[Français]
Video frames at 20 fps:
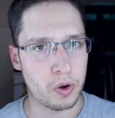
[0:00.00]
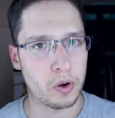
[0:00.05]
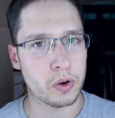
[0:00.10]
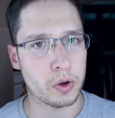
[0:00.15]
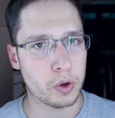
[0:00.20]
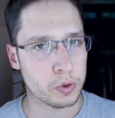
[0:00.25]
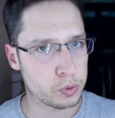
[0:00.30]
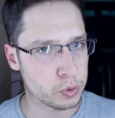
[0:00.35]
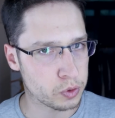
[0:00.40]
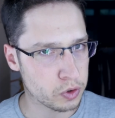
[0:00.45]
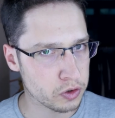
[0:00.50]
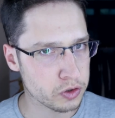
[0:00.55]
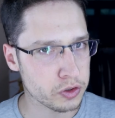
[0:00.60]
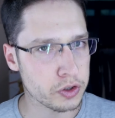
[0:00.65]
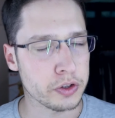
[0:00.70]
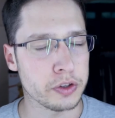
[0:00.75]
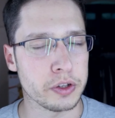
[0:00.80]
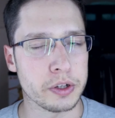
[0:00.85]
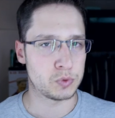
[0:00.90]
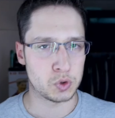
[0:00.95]
Encore du
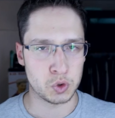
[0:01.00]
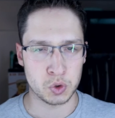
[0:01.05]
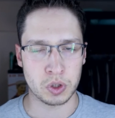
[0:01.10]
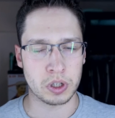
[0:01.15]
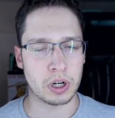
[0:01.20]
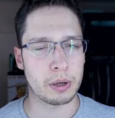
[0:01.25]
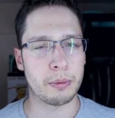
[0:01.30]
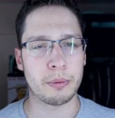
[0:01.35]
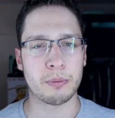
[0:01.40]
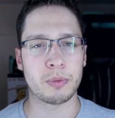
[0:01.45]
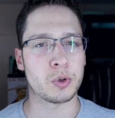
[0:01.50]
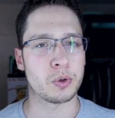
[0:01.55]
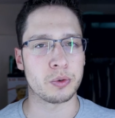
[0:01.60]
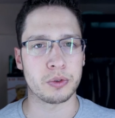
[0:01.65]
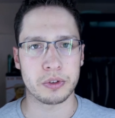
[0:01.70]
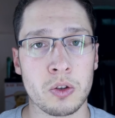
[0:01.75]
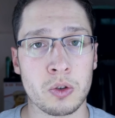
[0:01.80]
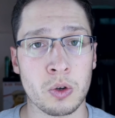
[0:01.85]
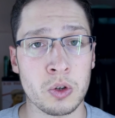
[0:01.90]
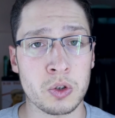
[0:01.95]
transcode, toujours la même
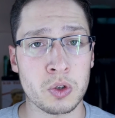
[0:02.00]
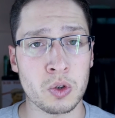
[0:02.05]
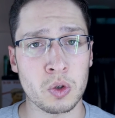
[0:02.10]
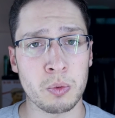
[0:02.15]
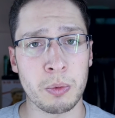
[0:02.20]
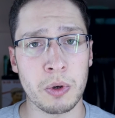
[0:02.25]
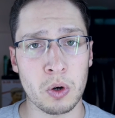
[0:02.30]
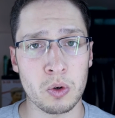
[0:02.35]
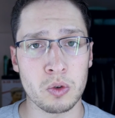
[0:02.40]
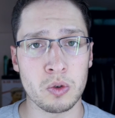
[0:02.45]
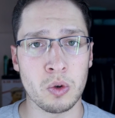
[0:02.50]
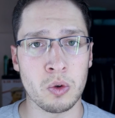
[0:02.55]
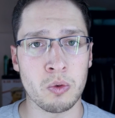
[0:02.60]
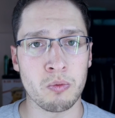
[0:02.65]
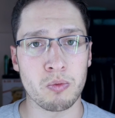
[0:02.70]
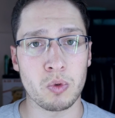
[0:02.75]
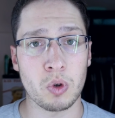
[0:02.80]
chose. Solution numéro 2.